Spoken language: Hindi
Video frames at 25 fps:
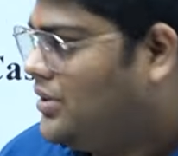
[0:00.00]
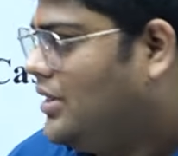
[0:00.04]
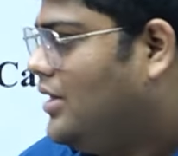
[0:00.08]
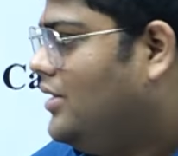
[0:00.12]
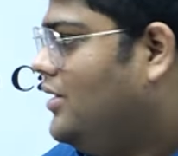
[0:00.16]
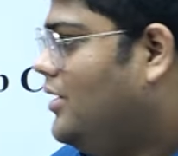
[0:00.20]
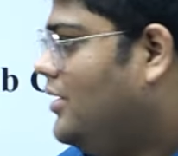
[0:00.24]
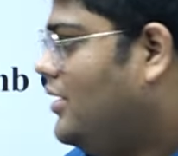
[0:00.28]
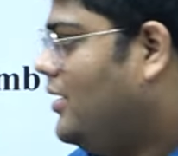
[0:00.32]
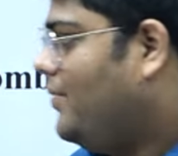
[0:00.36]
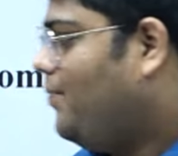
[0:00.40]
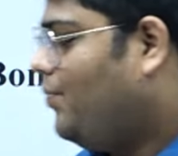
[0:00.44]
बता
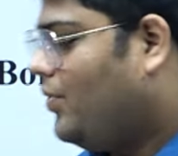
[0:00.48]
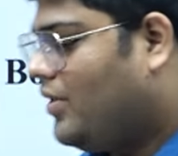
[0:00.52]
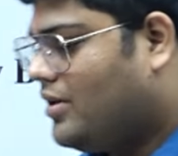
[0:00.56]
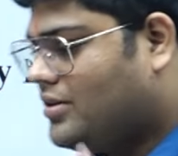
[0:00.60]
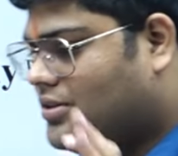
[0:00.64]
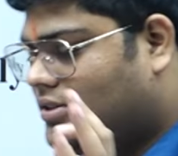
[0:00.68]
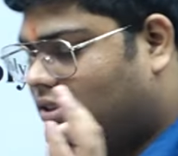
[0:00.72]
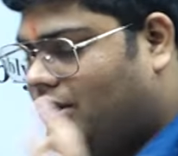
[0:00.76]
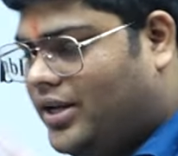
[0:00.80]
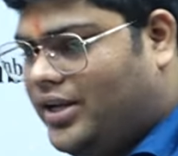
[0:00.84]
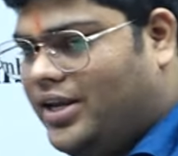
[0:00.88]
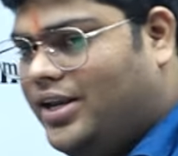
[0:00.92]
देना है
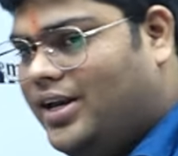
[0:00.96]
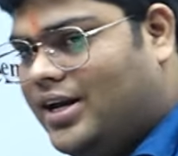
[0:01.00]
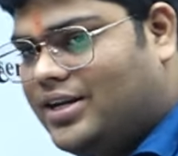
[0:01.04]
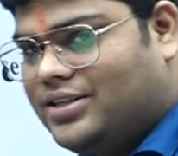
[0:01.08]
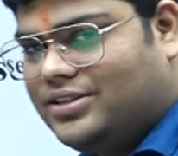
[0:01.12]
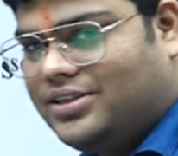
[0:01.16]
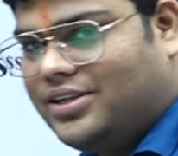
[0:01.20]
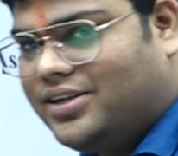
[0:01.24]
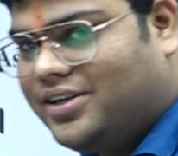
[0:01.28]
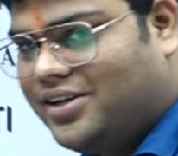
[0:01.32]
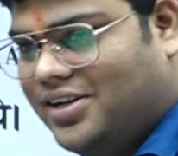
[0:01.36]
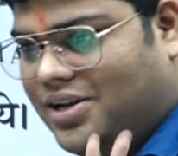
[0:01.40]
सही
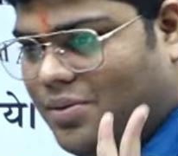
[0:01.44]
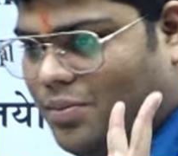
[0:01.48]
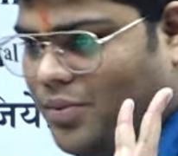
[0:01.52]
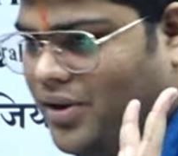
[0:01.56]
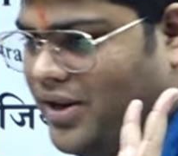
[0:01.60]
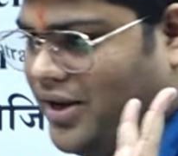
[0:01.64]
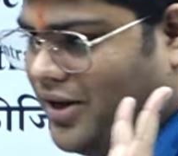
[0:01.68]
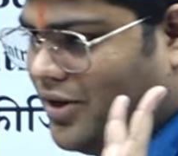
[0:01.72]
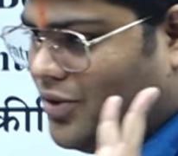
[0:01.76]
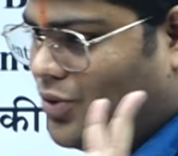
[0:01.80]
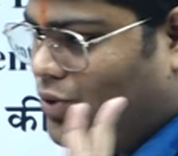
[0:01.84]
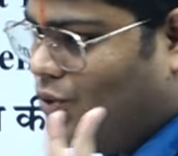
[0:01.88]
आंसर के लिए
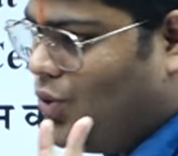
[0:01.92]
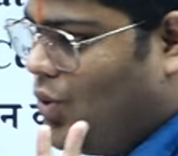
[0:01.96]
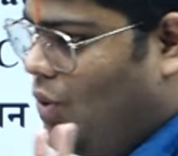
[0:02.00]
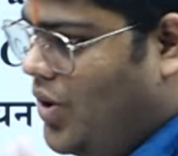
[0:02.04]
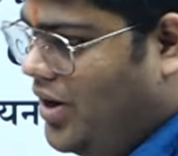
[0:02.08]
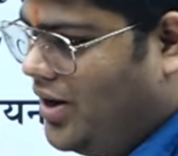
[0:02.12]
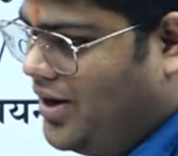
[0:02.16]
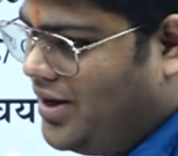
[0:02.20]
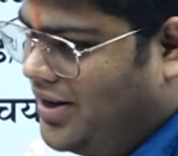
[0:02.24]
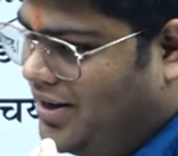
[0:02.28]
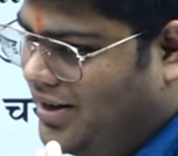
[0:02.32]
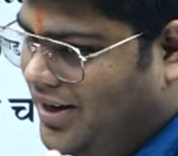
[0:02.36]
मिलेंगे दो
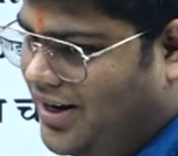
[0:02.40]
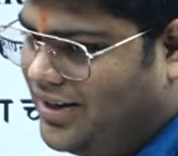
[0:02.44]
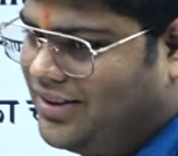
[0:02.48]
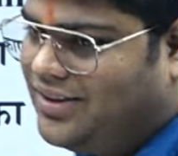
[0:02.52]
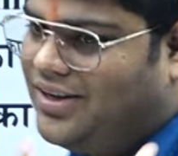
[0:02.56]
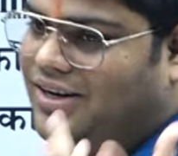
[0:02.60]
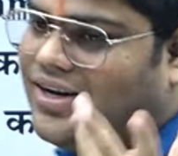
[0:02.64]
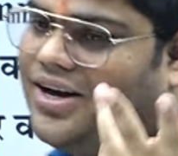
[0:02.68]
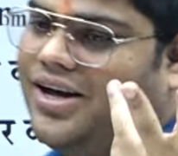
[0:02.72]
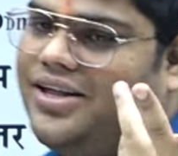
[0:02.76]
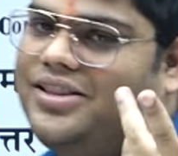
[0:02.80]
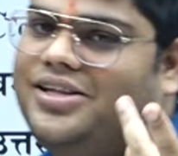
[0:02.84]
अंक
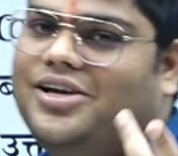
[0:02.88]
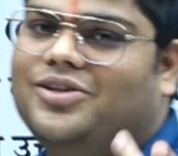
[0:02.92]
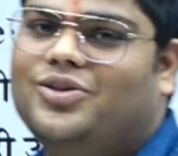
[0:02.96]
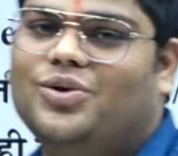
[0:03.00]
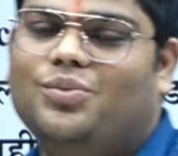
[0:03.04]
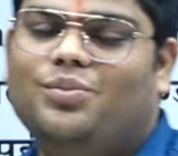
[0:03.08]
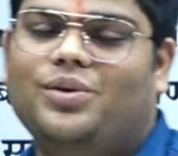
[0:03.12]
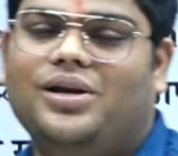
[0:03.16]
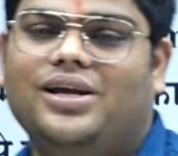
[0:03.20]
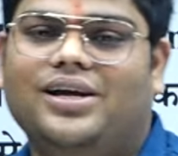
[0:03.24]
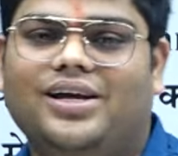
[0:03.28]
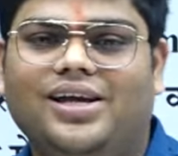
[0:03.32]
गलत लगा दिया
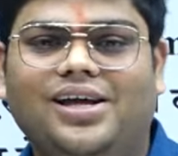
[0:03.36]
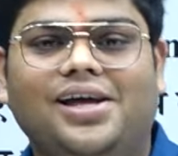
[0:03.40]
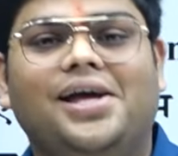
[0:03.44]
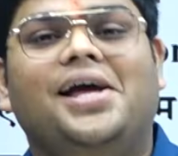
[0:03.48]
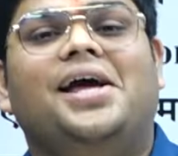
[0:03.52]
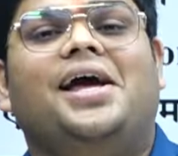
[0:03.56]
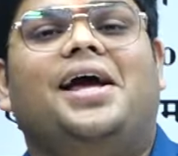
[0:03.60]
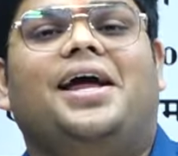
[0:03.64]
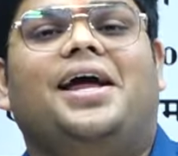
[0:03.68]
तो मिलेगी